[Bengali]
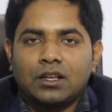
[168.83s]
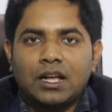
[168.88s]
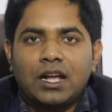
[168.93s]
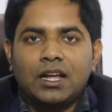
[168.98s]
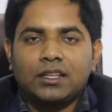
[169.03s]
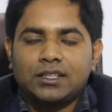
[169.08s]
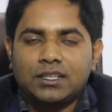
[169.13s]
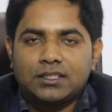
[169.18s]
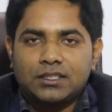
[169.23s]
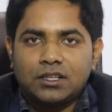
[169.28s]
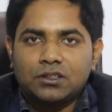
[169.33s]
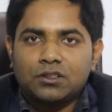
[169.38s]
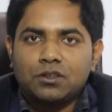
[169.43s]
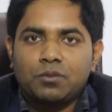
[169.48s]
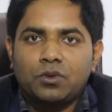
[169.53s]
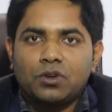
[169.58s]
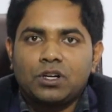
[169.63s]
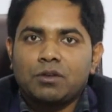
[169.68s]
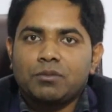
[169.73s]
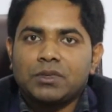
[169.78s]
হ্যাঁ তাছাড়া তো
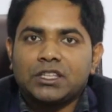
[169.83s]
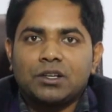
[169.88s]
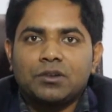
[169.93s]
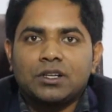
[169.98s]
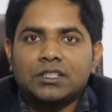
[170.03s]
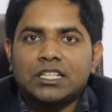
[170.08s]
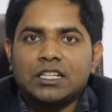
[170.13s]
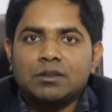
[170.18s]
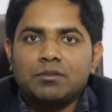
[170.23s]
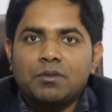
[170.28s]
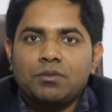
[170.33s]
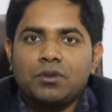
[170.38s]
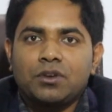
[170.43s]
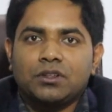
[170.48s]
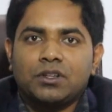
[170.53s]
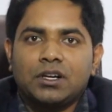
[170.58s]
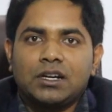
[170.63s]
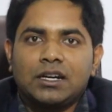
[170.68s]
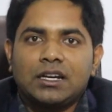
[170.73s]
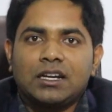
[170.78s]
ফোন নম্বর দেওয়া থাকবে ফোন
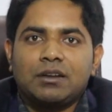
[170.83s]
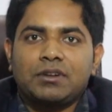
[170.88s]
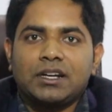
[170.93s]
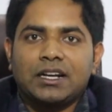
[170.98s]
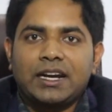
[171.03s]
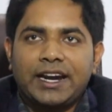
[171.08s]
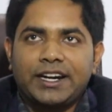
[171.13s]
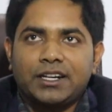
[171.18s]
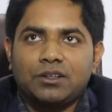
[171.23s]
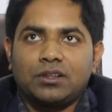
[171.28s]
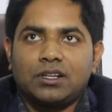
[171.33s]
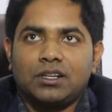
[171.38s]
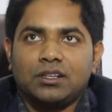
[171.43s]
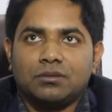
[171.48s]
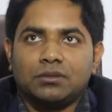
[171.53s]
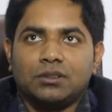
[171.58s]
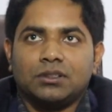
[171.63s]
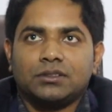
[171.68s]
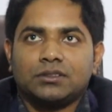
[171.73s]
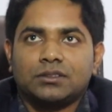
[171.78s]
করে নিলে আমরা গাইড করে
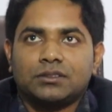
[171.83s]
নেব